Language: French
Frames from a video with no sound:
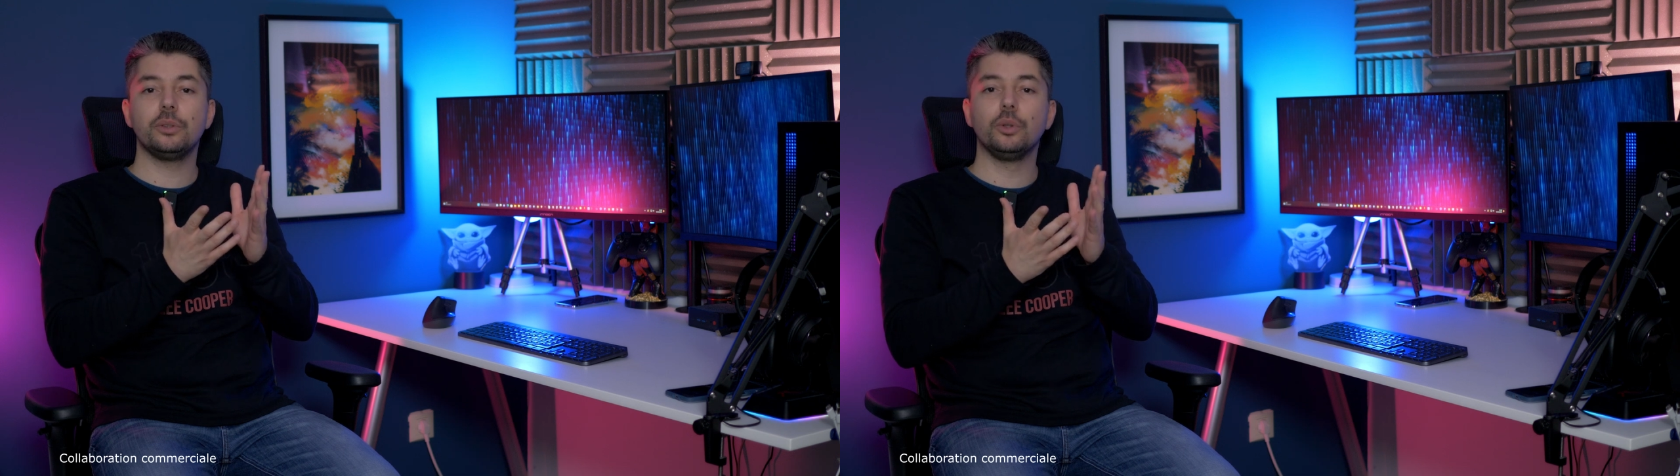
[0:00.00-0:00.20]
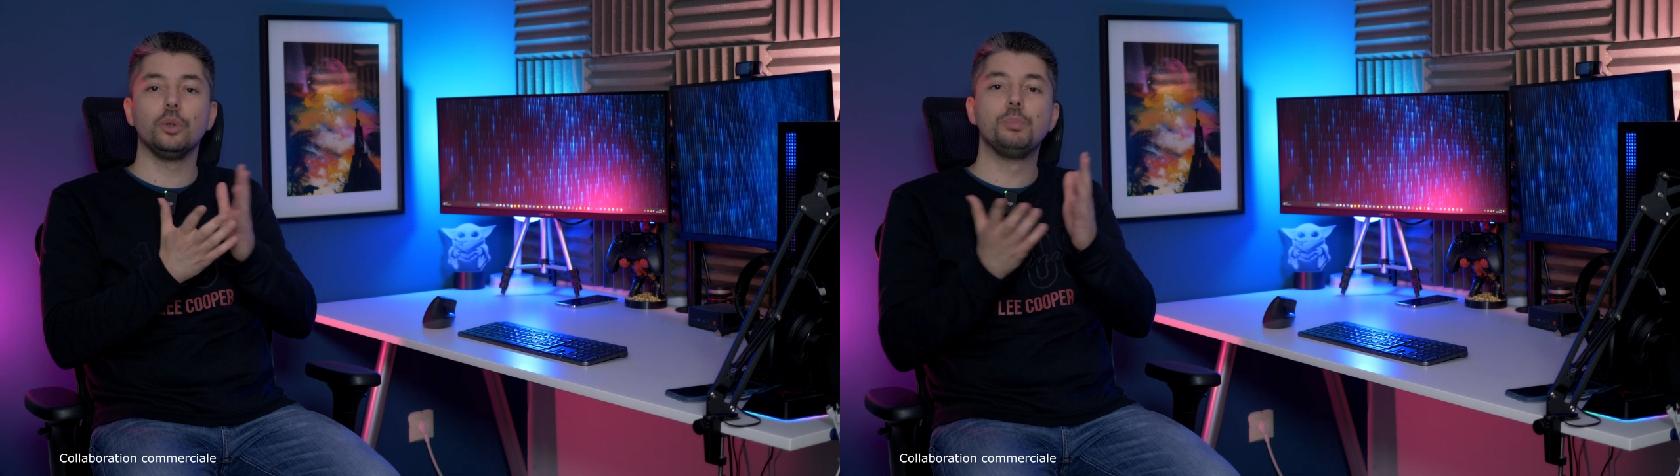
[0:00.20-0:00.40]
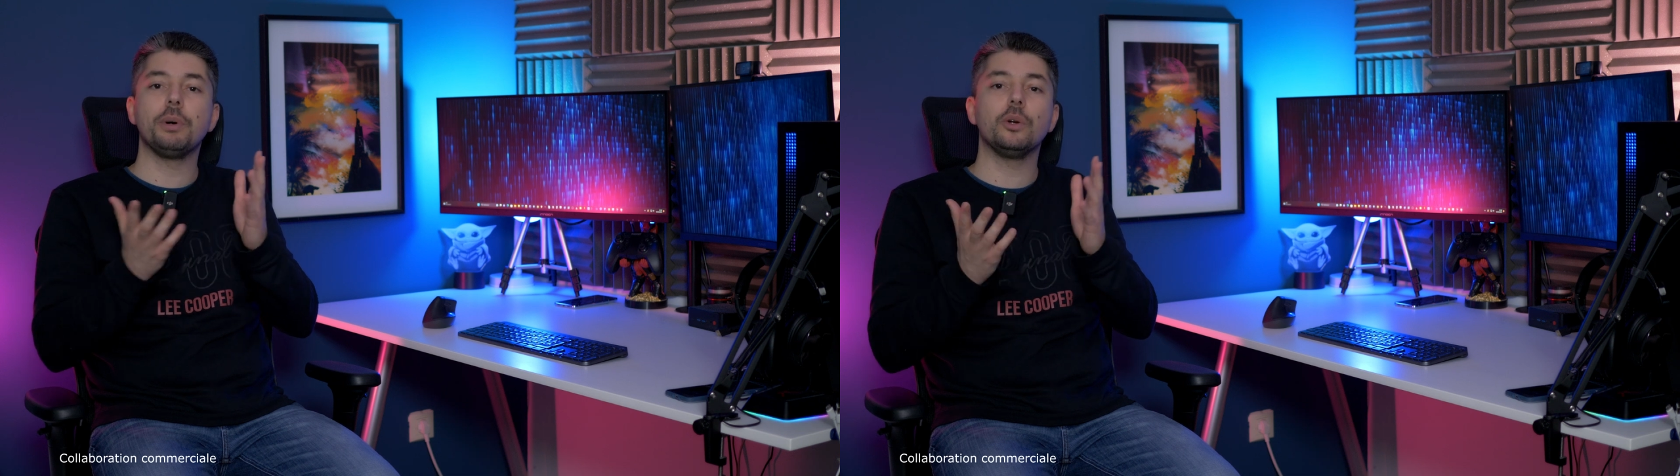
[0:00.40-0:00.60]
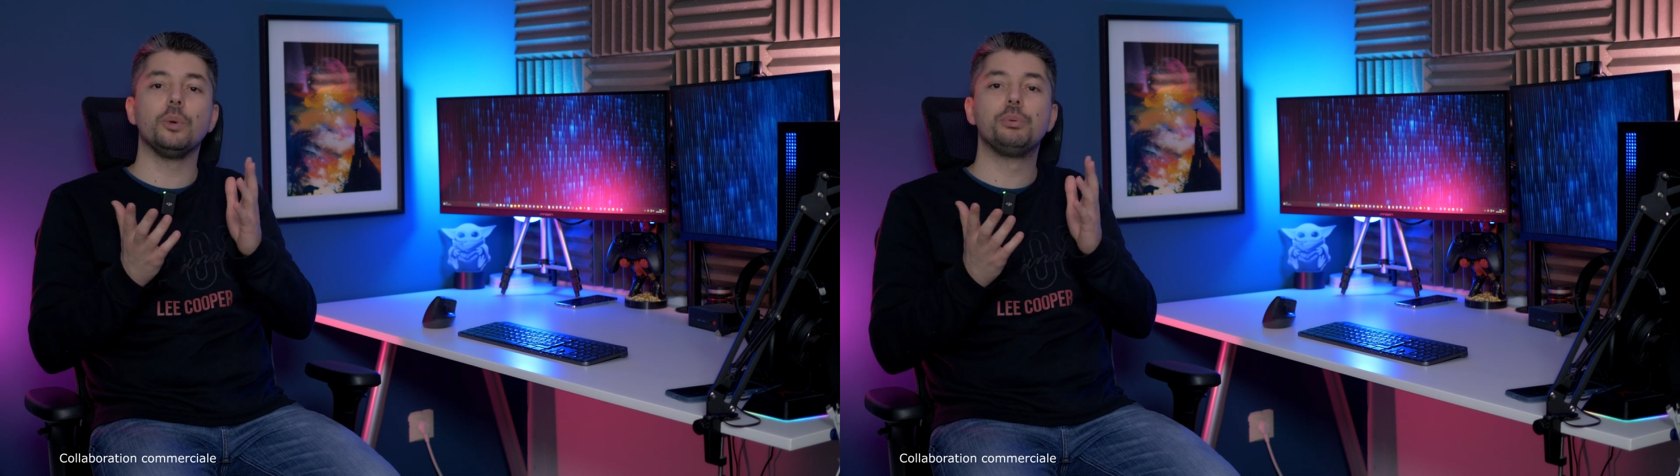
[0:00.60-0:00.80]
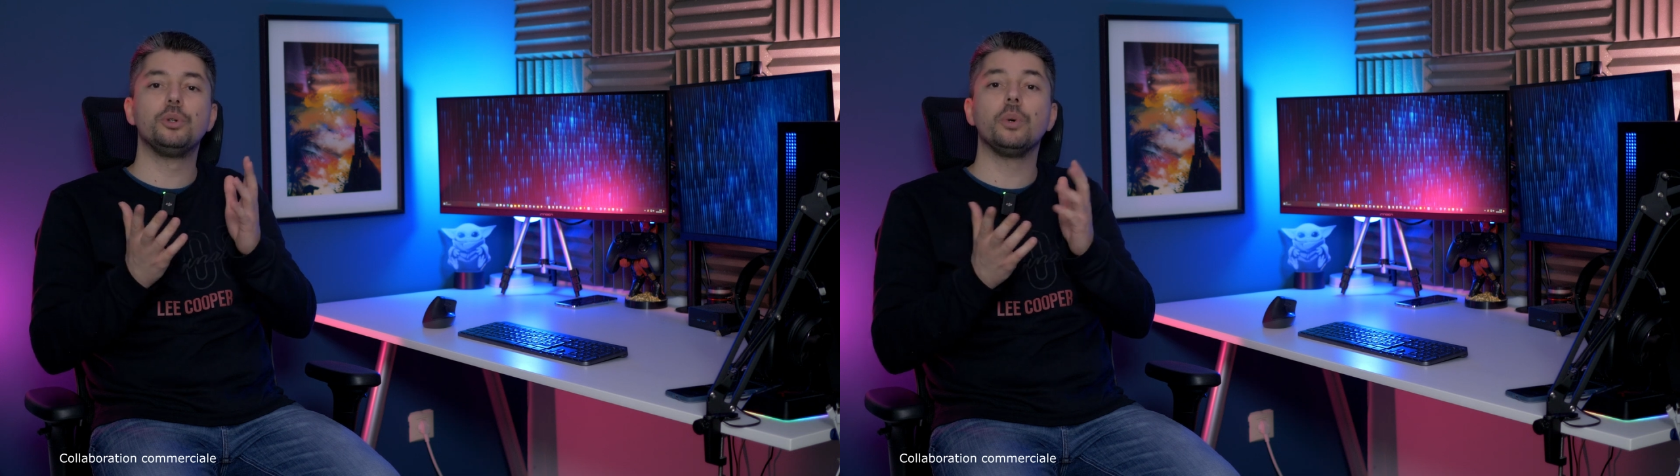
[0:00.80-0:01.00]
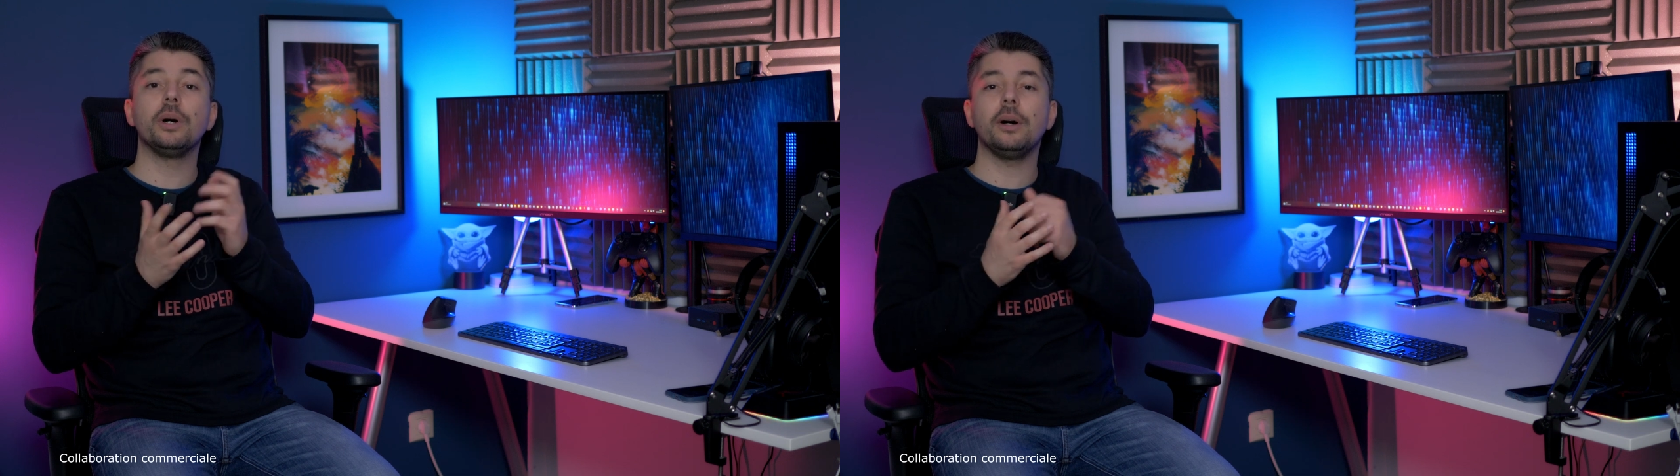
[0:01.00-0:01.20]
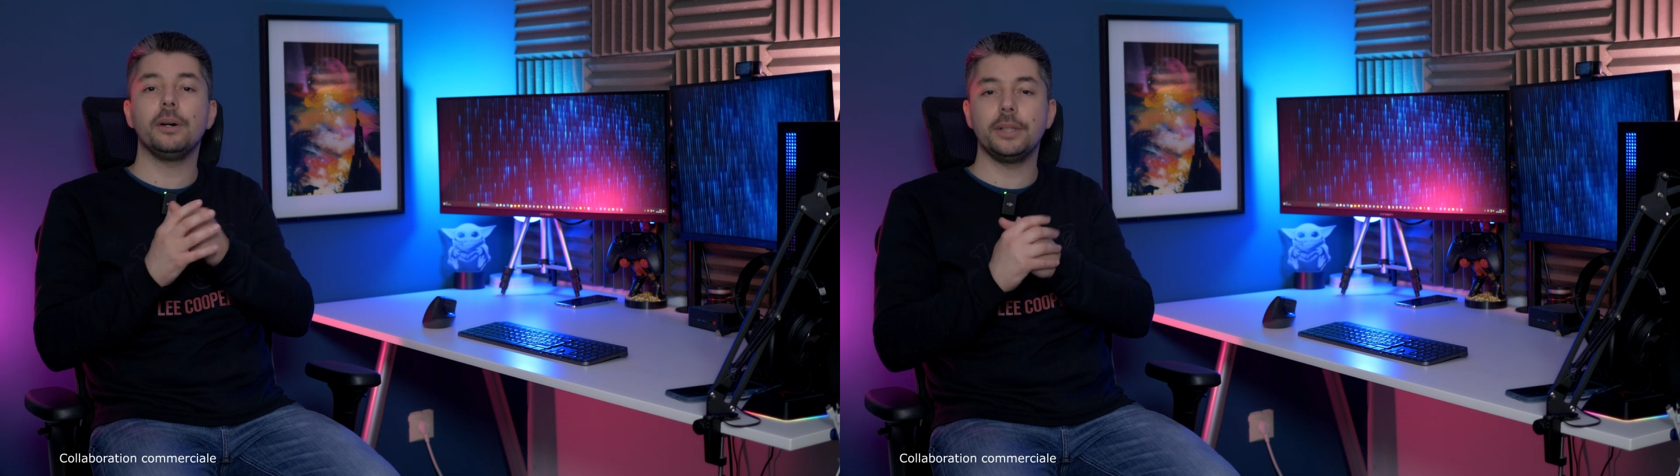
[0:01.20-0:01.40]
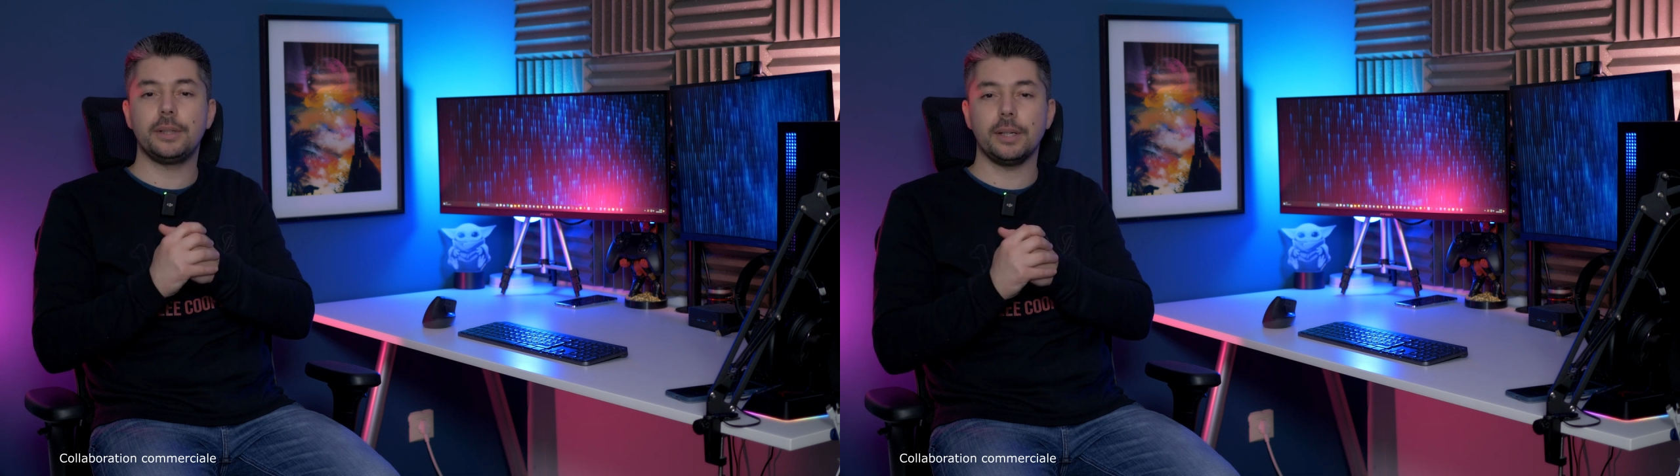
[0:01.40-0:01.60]
dont nous parlerons plus loin
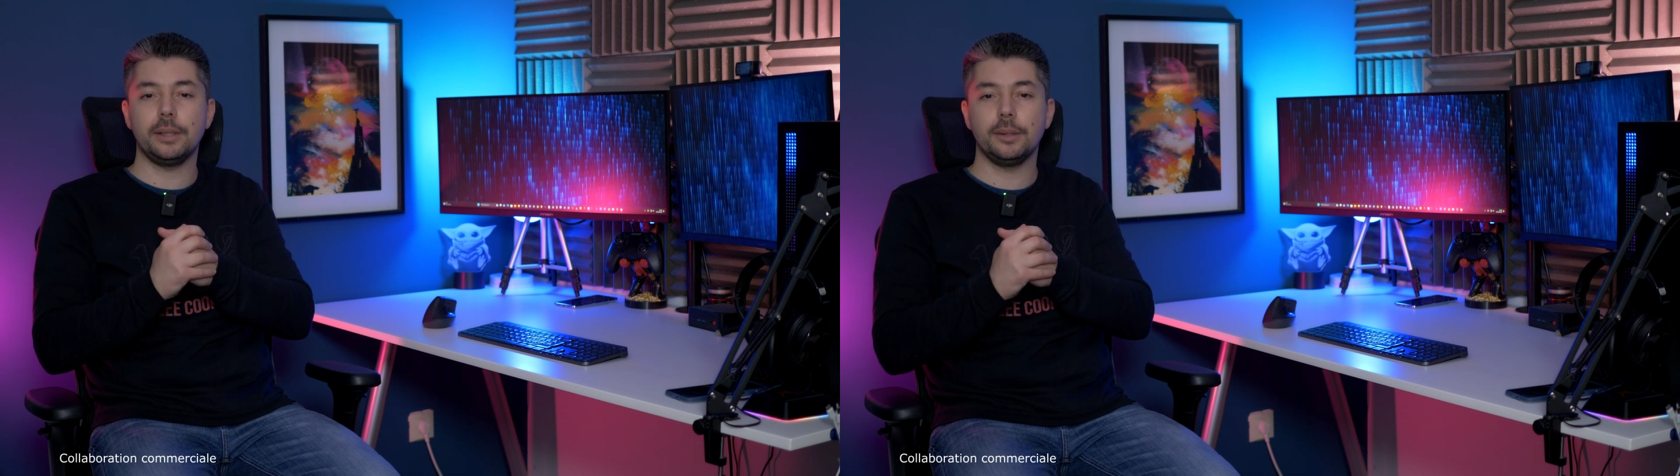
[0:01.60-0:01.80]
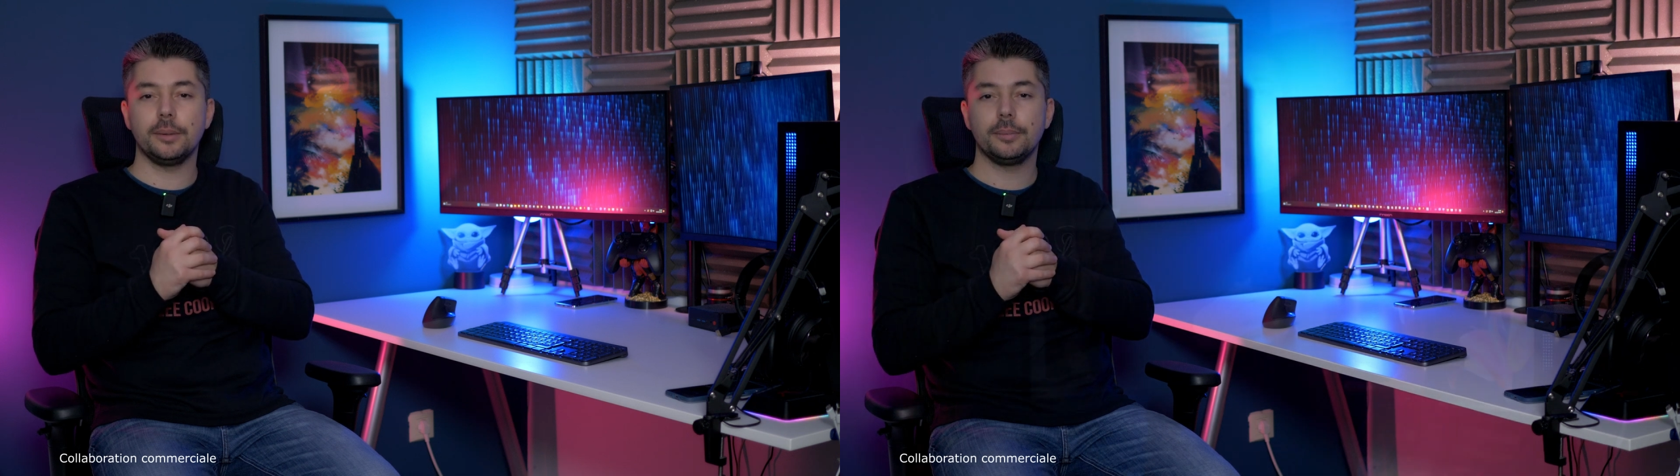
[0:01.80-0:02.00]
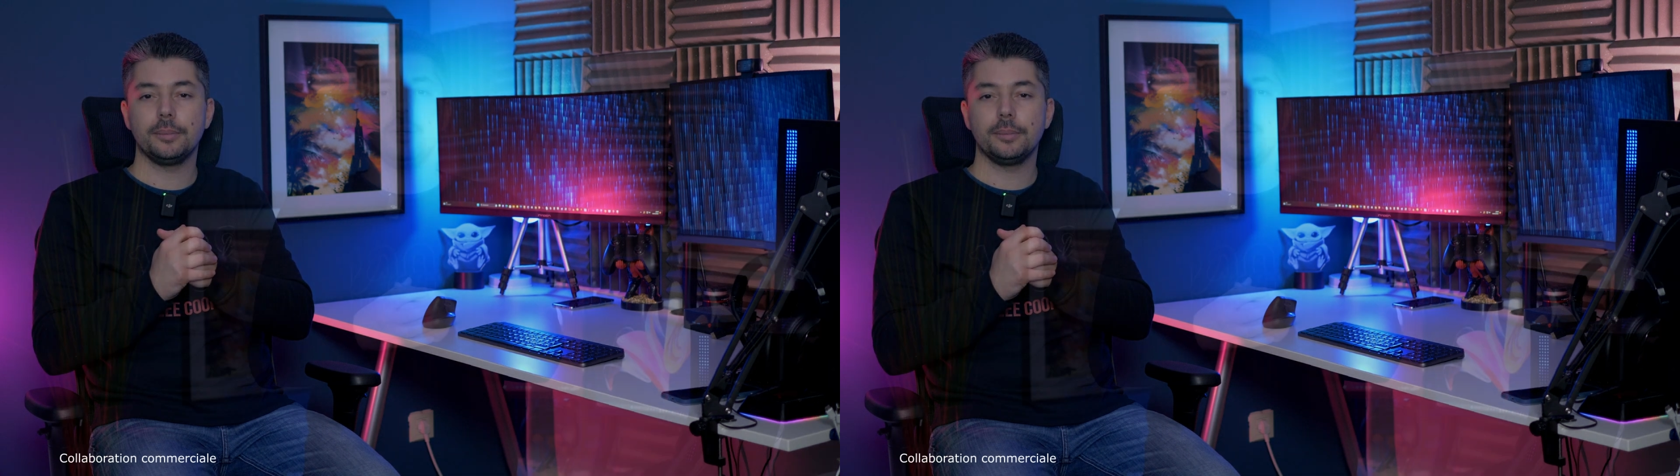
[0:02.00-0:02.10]
en détail.